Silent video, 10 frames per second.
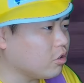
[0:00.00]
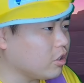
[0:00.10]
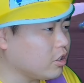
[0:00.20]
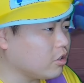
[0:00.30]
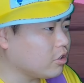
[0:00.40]

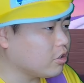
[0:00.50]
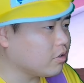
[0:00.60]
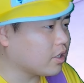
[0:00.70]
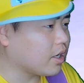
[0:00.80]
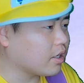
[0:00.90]
位に浮上
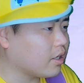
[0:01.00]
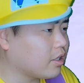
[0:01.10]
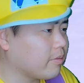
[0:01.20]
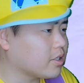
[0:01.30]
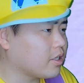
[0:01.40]
かけれ
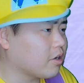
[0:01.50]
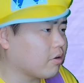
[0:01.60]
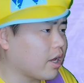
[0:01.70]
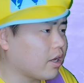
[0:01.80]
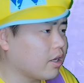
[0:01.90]
てますね、
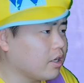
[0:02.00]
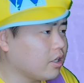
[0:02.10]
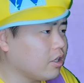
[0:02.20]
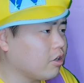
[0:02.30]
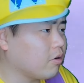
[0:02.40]
これ。
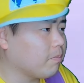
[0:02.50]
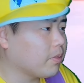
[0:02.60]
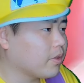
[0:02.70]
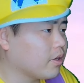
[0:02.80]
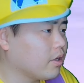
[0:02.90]
いいよ。
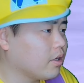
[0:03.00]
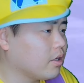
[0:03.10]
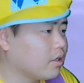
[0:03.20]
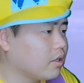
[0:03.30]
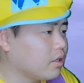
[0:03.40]

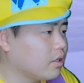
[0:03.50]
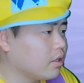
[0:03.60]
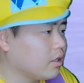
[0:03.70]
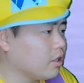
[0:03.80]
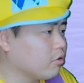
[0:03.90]

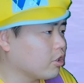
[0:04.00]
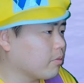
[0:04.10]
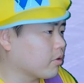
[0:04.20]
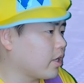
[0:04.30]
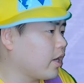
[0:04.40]
はい、どういて
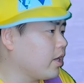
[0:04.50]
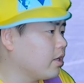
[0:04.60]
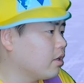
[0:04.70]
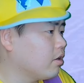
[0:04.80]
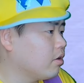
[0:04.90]
もらって。
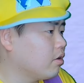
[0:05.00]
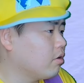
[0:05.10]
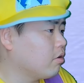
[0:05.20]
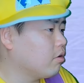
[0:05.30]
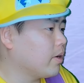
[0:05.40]

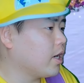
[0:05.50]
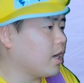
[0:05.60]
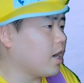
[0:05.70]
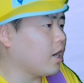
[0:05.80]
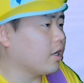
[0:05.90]
お前。
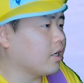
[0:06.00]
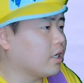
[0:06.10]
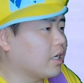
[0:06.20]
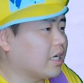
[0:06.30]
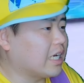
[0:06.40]

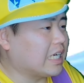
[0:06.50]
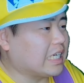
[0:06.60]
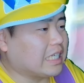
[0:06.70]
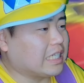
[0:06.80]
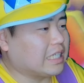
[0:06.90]

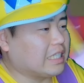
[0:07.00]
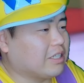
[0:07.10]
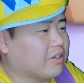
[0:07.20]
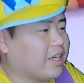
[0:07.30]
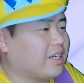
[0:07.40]

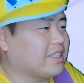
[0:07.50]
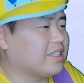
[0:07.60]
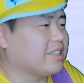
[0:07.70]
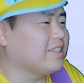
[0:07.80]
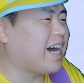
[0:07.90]
避ける。
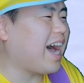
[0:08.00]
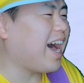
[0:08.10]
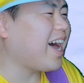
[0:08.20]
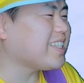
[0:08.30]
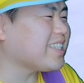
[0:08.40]
う
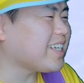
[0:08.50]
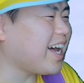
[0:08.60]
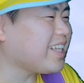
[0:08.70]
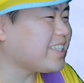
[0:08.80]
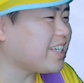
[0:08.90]
わー、
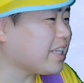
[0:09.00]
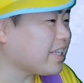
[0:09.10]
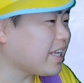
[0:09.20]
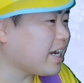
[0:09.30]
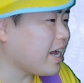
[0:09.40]
使っちゃっ
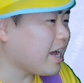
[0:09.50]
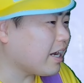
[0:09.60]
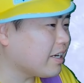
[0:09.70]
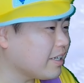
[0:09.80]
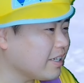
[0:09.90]
たか
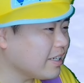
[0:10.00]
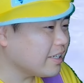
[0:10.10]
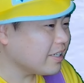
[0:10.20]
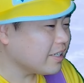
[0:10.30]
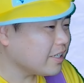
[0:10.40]

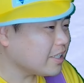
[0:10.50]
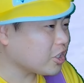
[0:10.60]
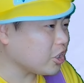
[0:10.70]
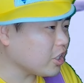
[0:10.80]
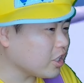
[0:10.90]

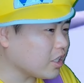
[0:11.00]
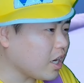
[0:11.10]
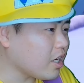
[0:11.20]
しっかり